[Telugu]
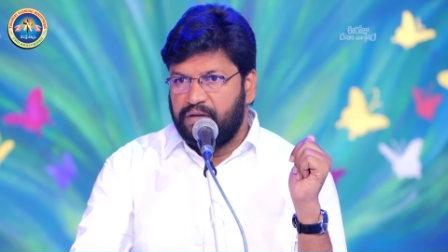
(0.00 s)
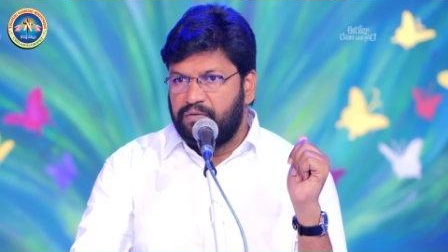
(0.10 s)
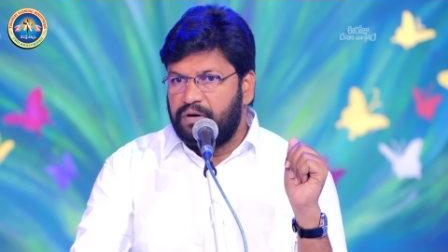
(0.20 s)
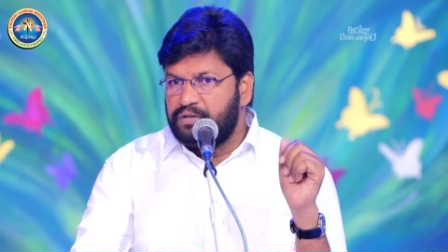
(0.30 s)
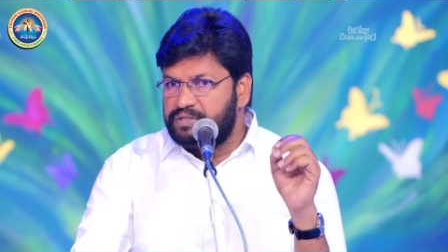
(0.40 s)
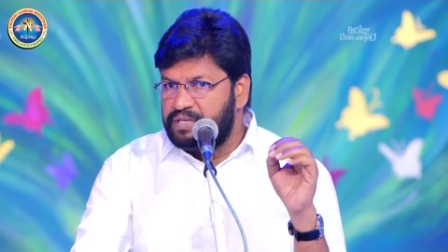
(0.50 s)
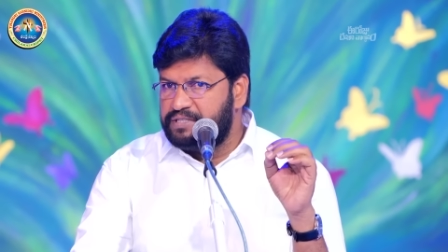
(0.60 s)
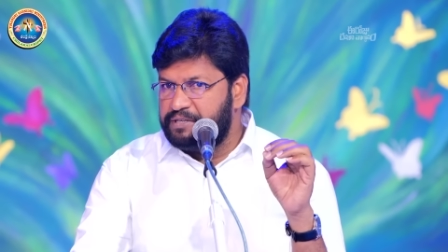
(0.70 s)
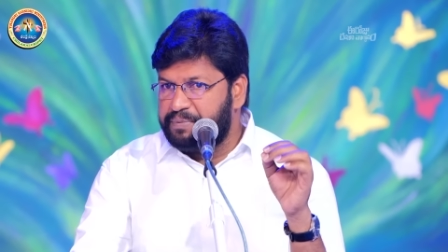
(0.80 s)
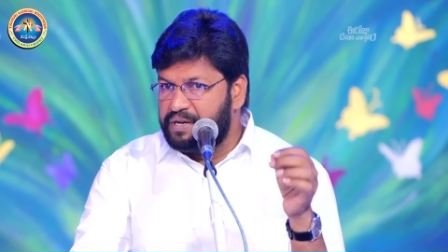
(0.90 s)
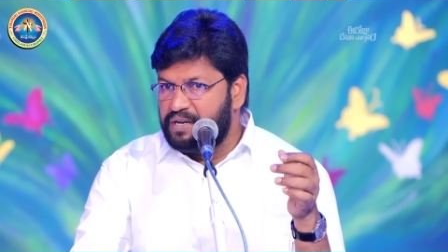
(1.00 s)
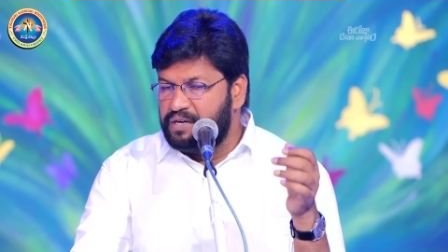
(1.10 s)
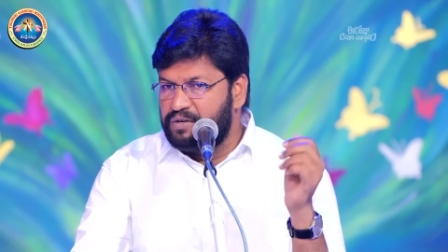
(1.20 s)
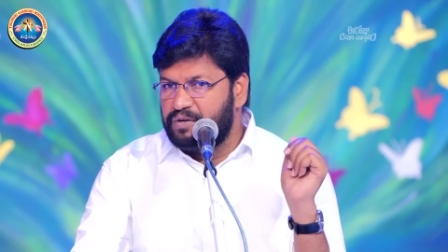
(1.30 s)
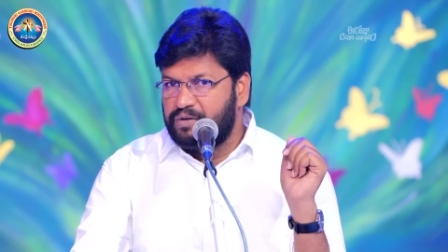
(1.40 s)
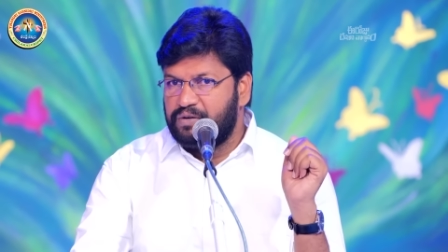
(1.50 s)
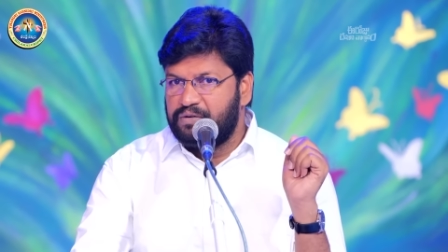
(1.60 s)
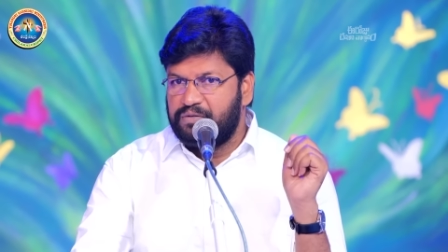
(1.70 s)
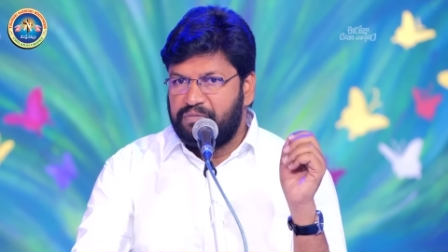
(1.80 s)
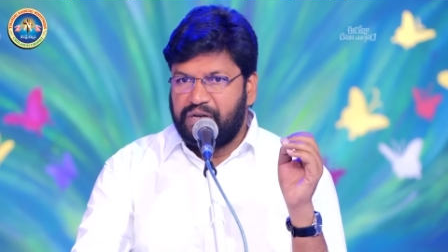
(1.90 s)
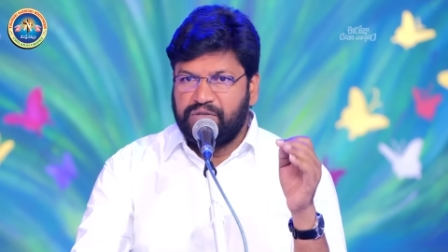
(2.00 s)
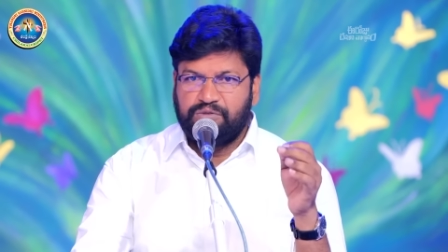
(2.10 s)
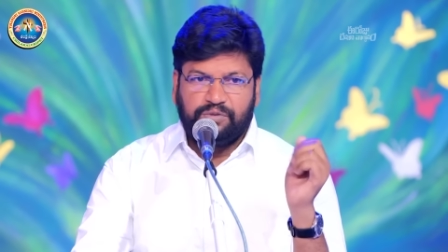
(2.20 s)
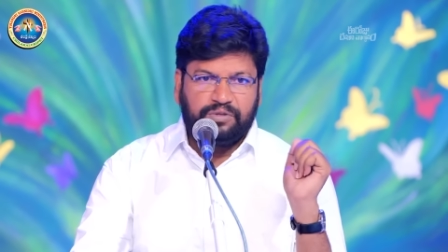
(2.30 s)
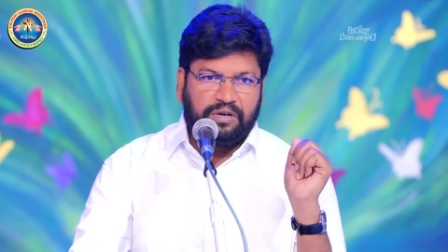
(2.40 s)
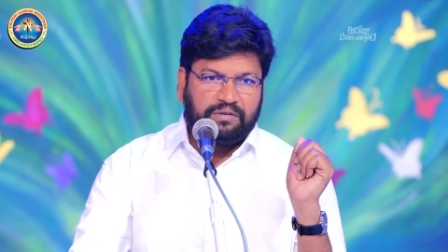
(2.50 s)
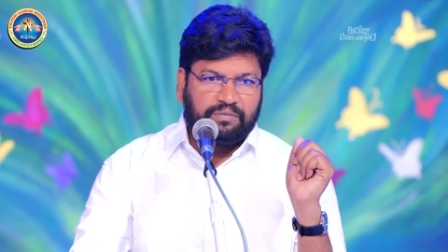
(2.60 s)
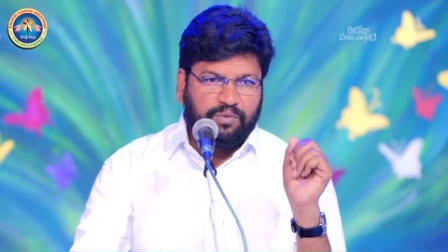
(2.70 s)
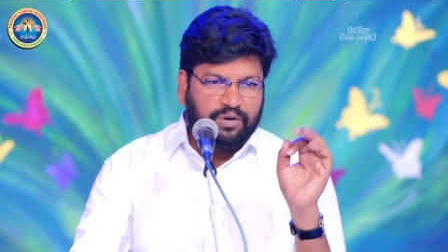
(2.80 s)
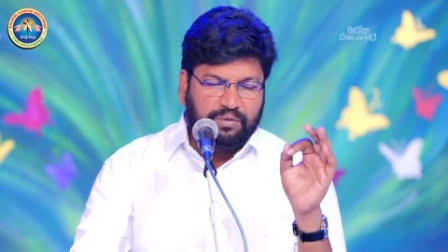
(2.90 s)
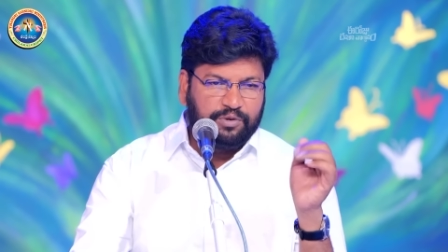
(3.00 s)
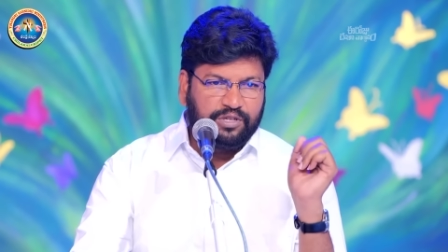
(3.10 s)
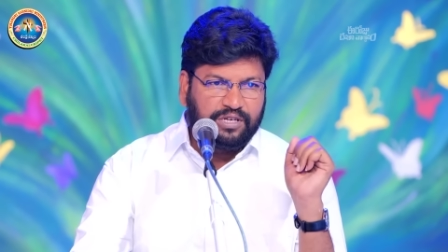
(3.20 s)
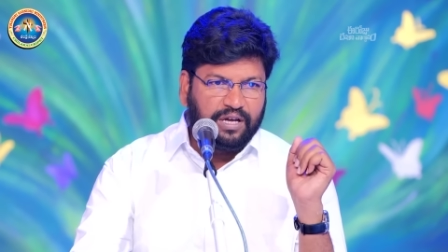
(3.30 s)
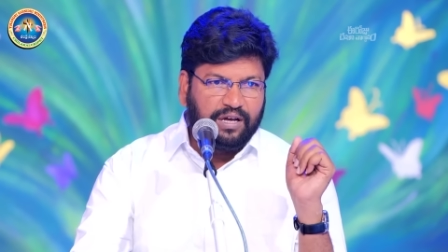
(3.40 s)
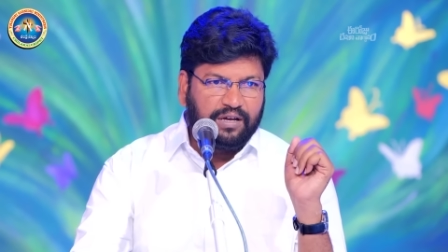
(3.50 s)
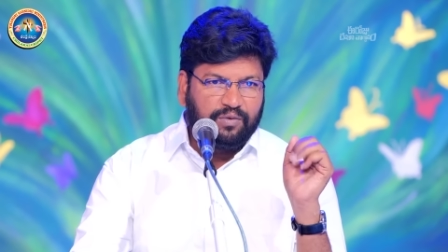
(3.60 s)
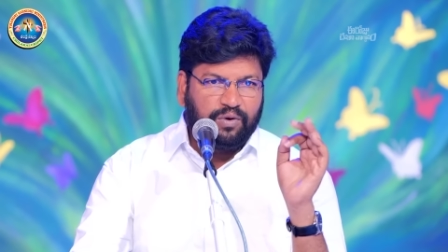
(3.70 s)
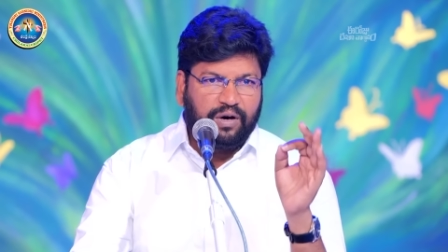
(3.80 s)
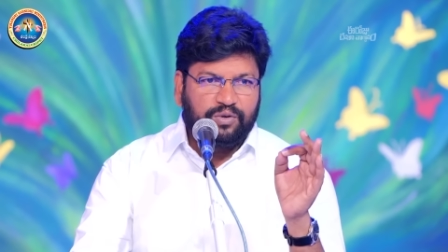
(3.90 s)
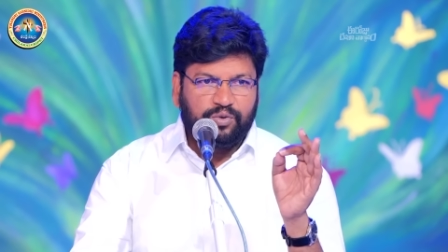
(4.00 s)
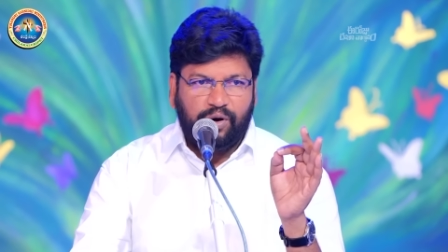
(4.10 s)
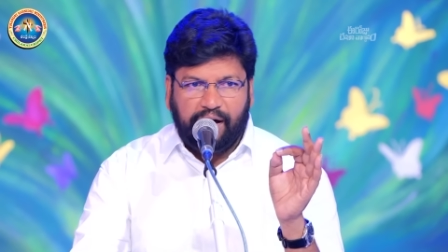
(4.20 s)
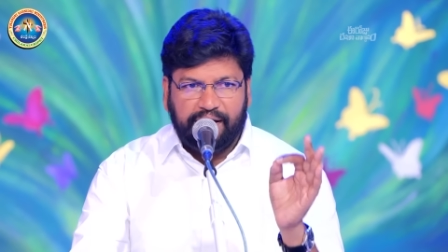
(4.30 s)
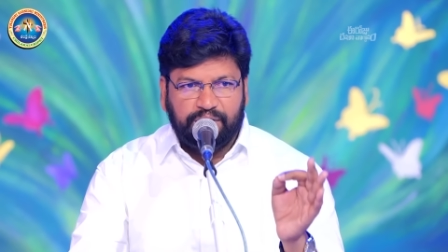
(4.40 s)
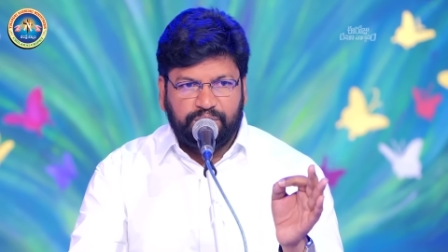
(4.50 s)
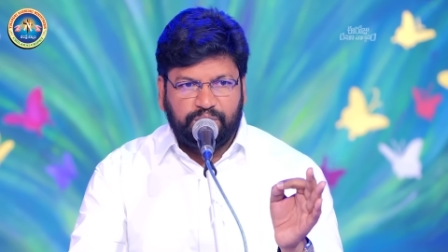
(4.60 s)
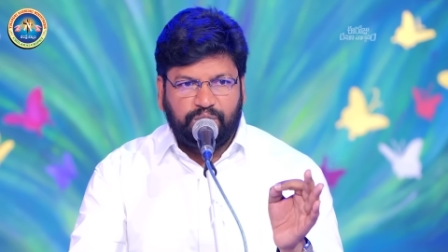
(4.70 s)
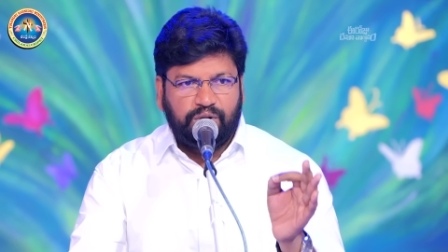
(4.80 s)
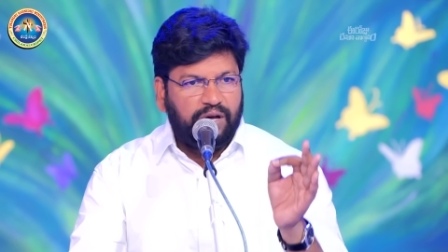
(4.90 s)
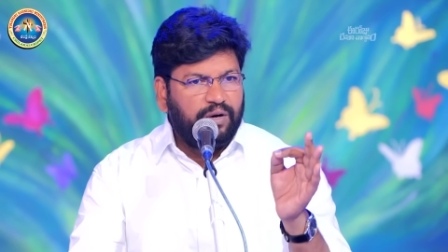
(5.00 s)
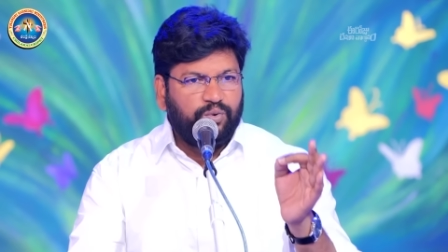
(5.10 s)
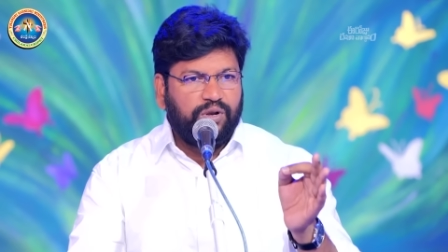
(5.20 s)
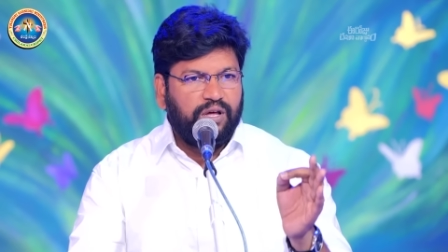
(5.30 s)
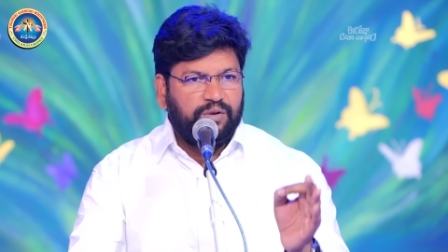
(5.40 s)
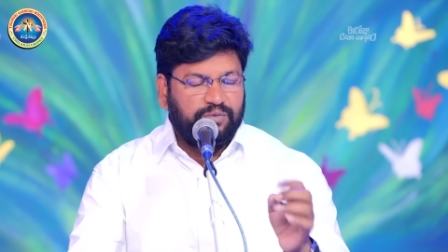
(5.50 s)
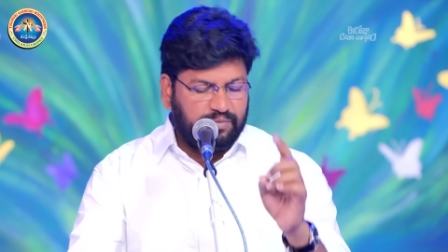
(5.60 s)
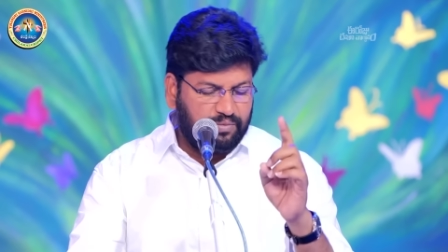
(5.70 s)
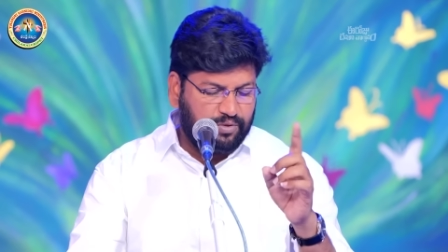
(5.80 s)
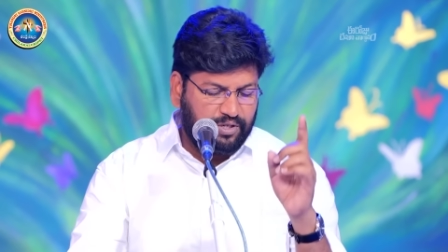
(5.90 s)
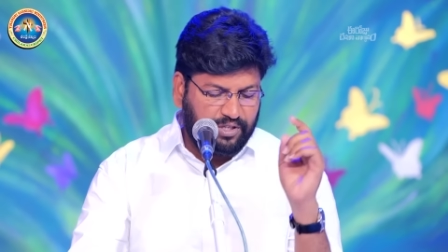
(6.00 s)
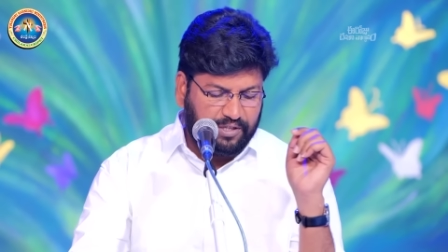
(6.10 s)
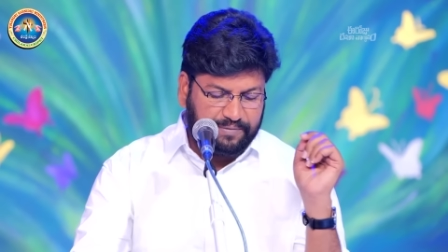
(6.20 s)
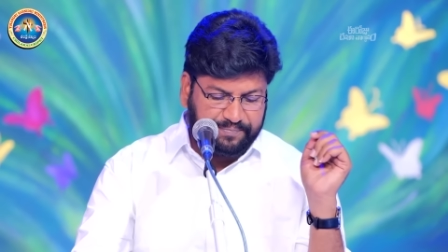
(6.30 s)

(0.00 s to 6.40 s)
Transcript: వాళ్ళు చేసే పనులేంటో మనం చూద్దాం మొట్టమొదట వారు ఆయనతో కూడా ఉన్నారు మొదటిది